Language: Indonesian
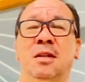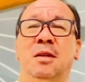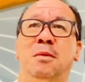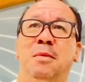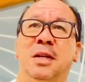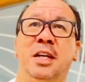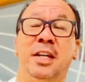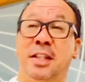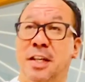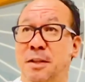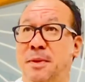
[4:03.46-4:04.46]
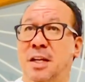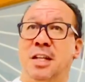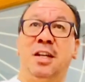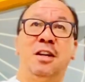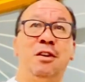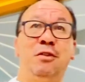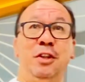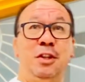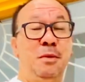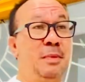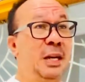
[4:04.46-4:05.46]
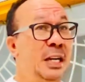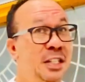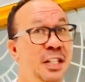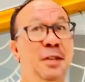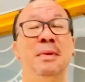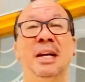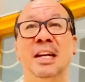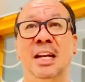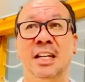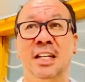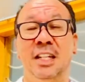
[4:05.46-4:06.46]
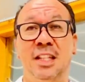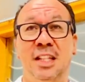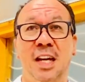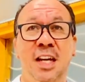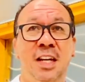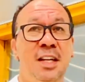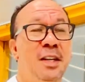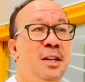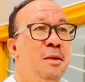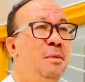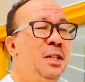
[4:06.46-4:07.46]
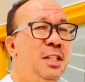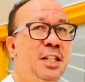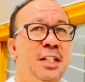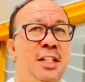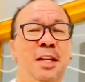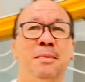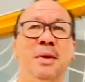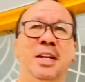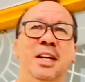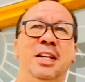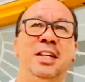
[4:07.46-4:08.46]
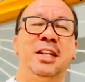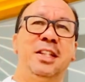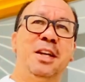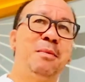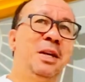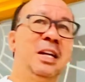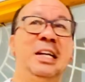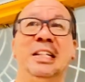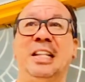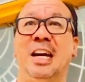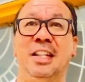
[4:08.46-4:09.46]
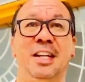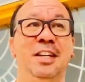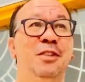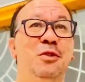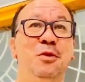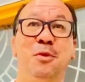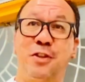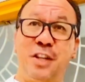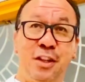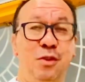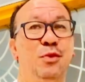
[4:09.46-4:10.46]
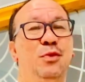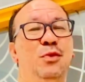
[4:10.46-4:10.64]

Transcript: Maka kita sebenarnya kalau kita mengasihi panggilan kita, mencintai panggilan kita, maka ketaatan itu nomor satu.